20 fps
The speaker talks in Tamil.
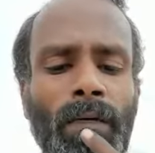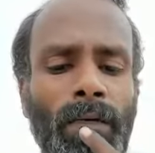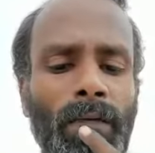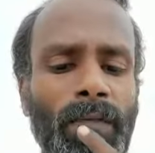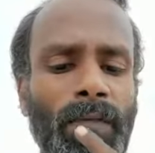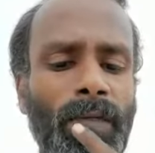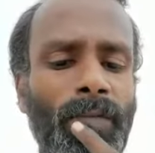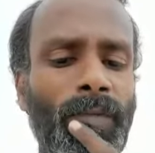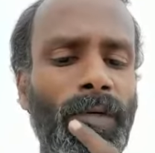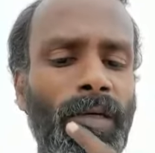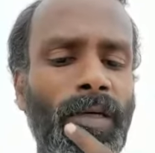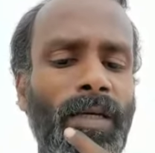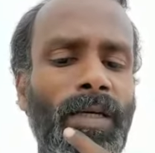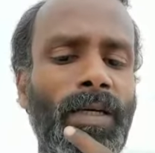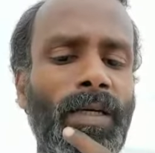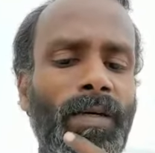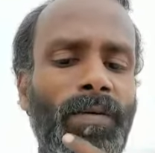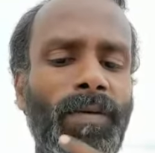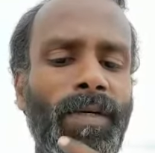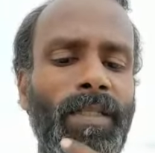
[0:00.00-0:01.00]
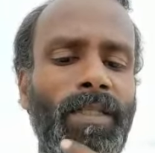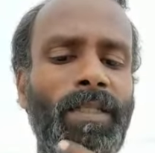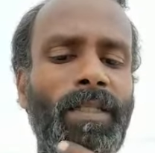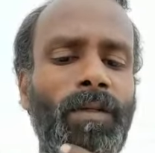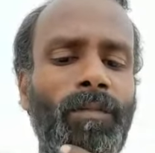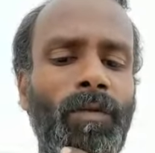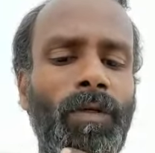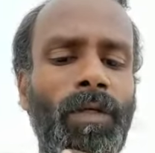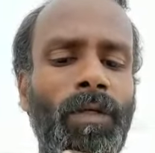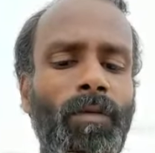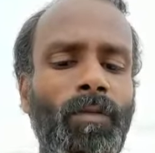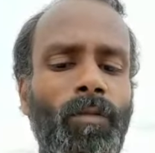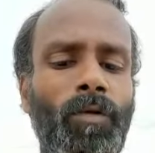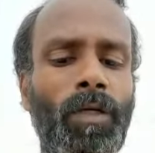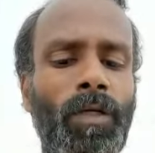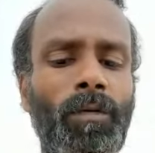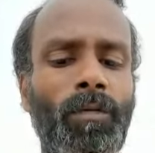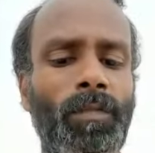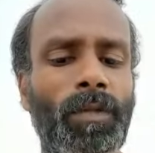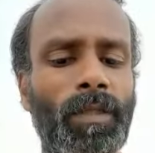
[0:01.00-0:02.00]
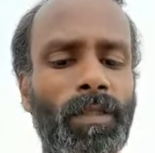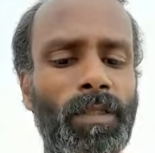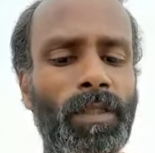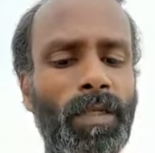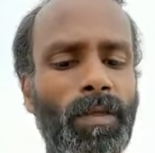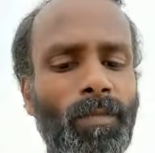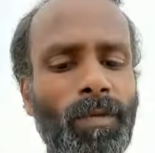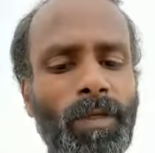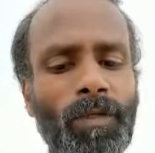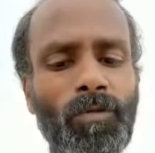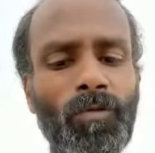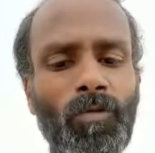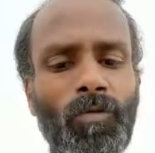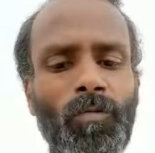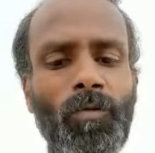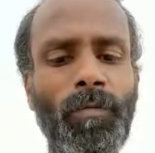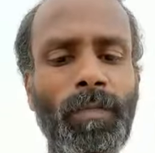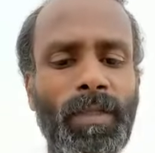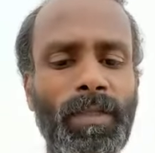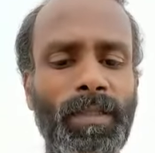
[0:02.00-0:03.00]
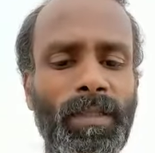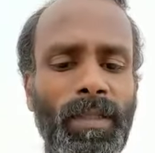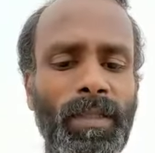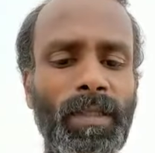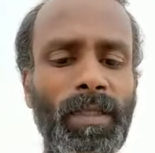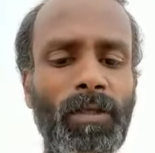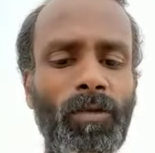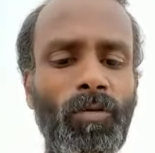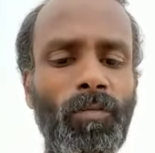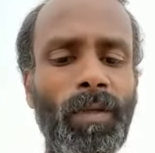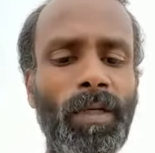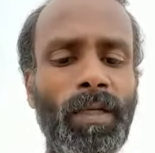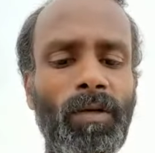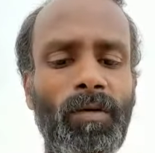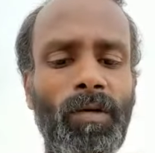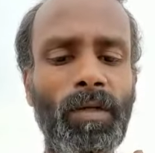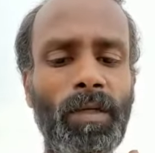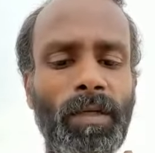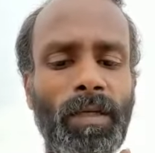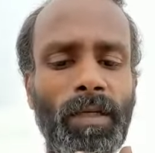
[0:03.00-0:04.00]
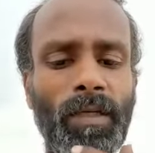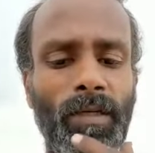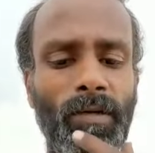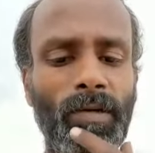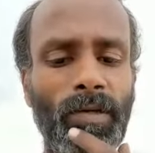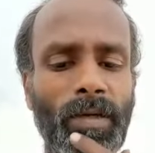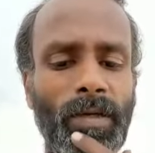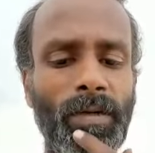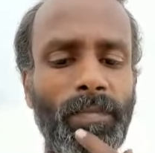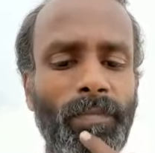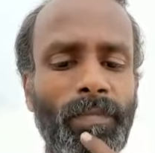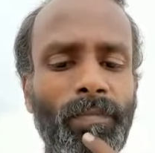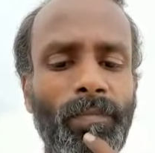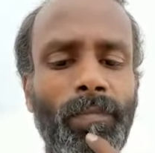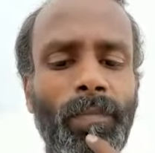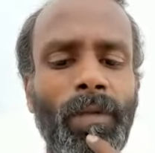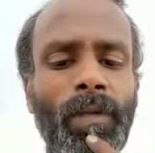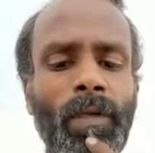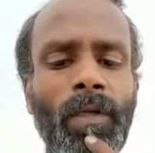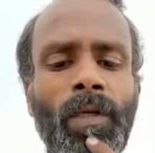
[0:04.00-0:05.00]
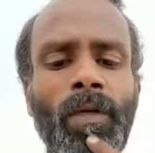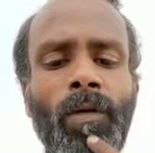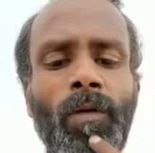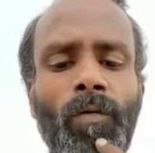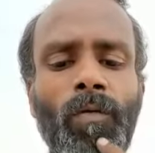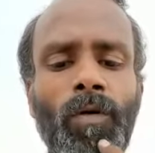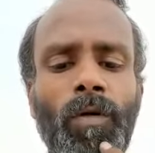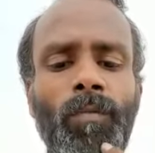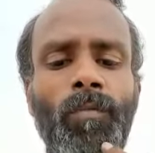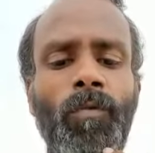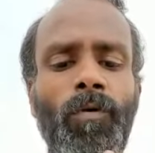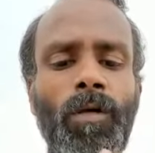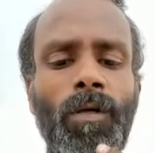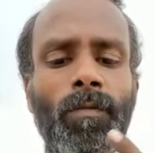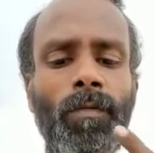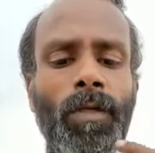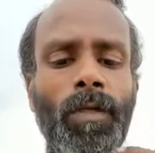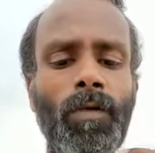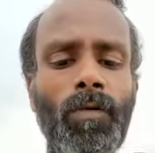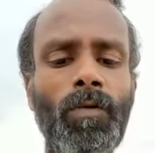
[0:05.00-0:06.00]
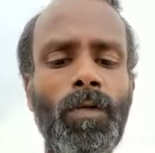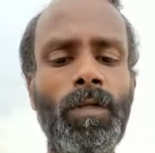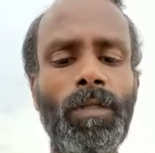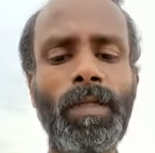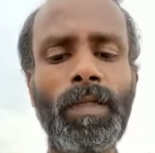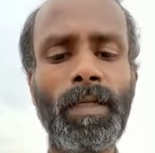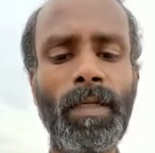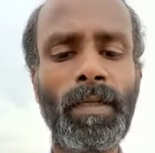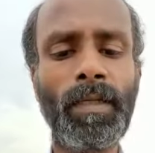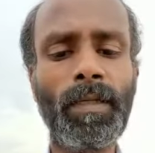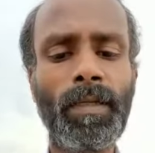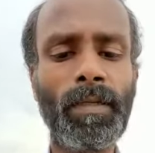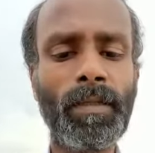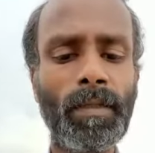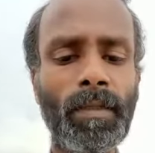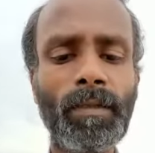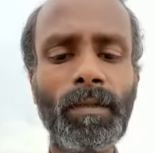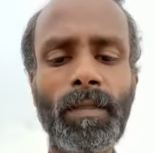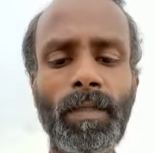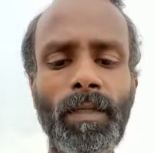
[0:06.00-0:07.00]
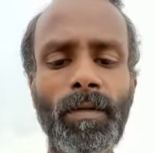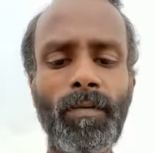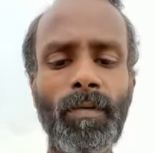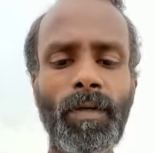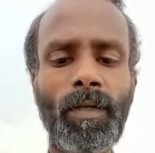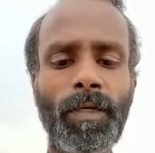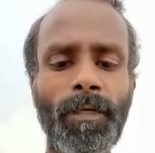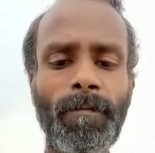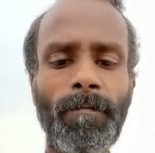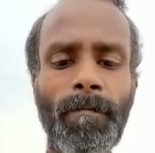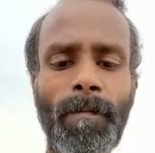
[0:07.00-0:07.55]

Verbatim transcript: அதிகமாக வைத்தியம்ங்கிற முறை பார்த்தேன் மருத்துவமும் பார்த்தேன் எதுவுமே எனக்கு ஒரு பூர்ணமான கோணத்தை தரவில்லை